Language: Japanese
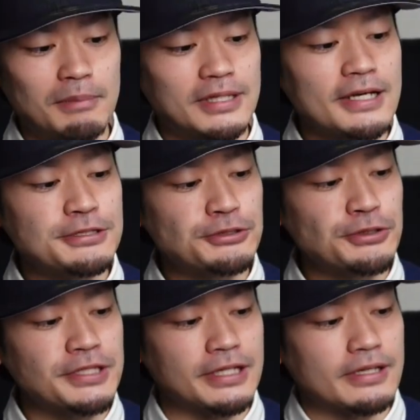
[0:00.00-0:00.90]
まあ、第
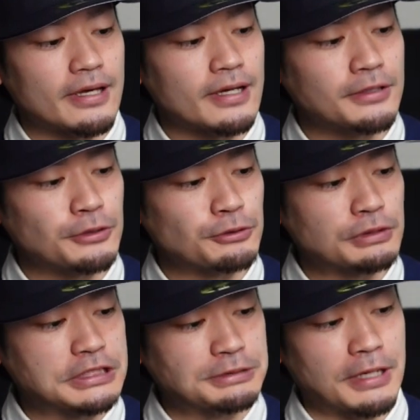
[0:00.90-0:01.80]
10位に選んだ理由
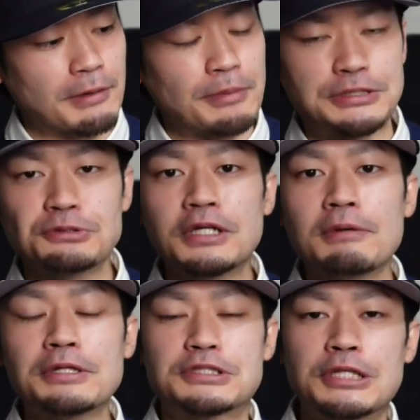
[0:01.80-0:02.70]
としては、まあ、ジョーダン
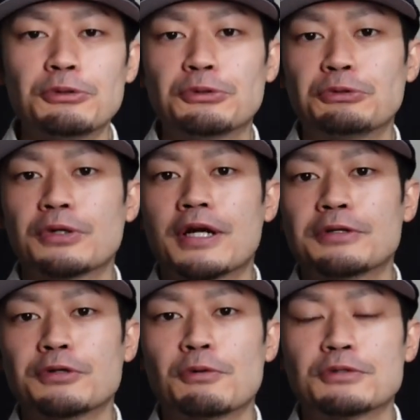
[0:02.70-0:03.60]
1のシャドウというカラーリングが